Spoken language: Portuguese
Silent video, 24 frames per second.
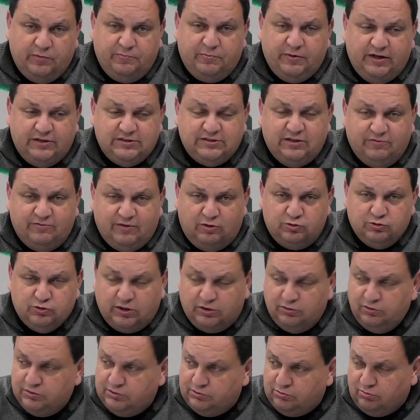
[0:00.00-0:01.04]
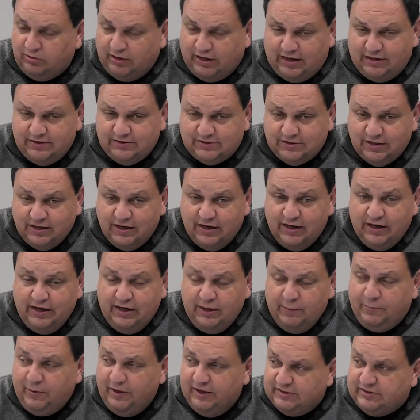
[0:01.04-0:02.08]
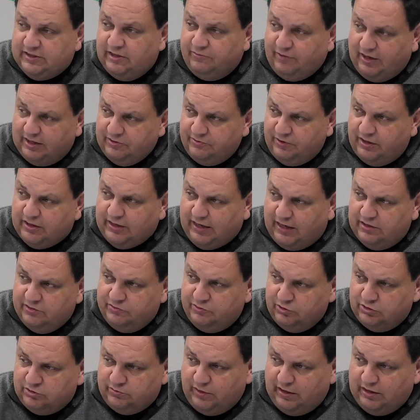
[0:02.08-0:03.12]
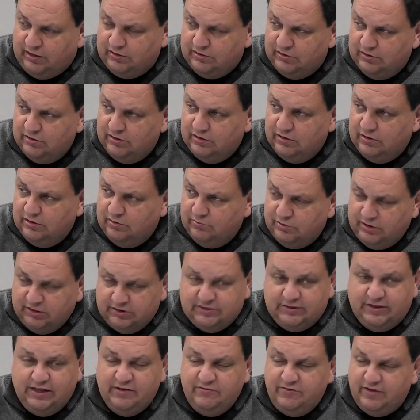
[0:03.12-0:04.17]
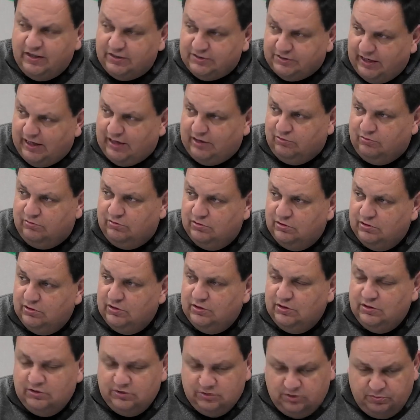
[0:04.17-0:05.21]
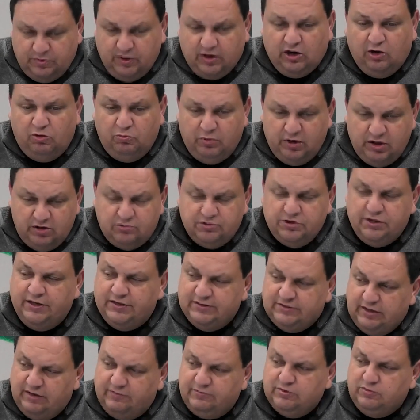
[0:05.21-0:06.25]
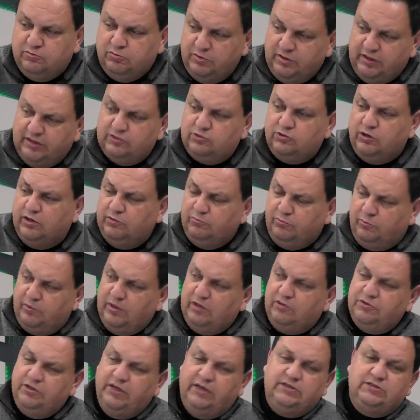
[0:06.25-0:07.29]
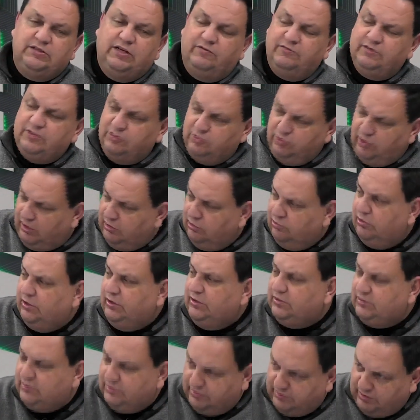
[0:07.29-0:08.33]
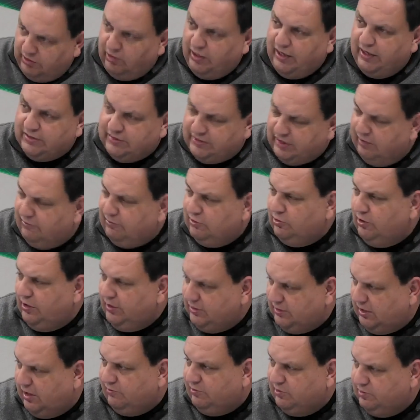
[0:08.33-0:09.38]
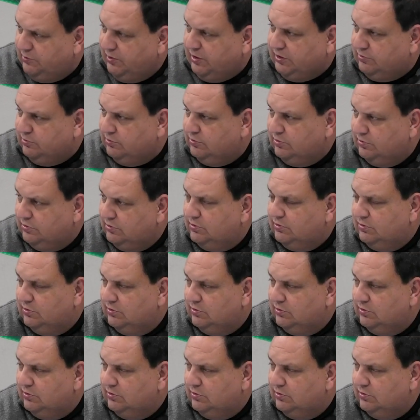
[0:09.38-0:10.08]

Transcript: preservar os jogadores titulares e preservar de verdade, viu, Osmar? Eles nem viajaram. Uhum. Pegar o banco de reservas do Fluminense, o banco de reservas eram jogadores, é, reserva o, do reserva. O, o, o São